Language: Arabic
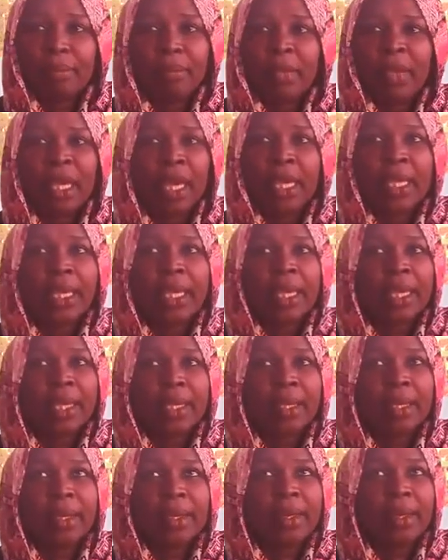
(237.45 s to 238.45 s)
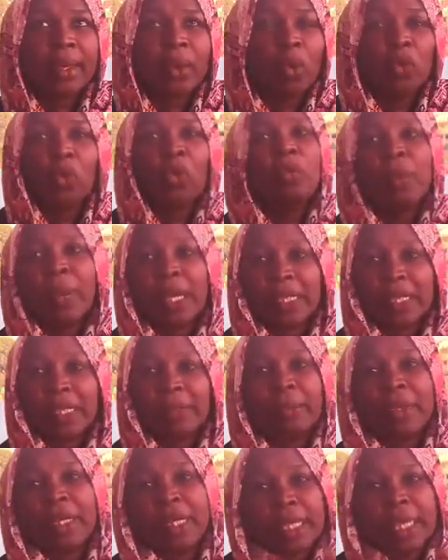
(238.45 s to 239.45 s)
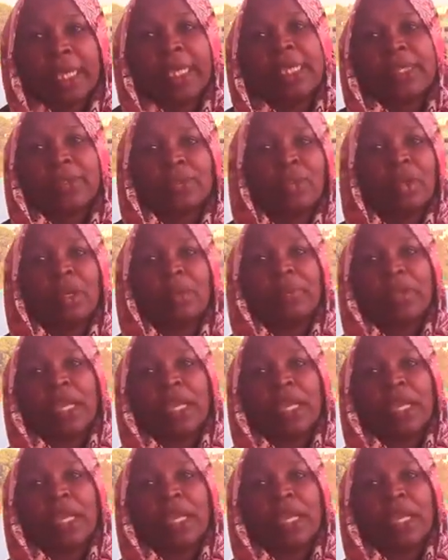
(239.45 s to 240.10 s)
بيغير حكومات لما يغير سلم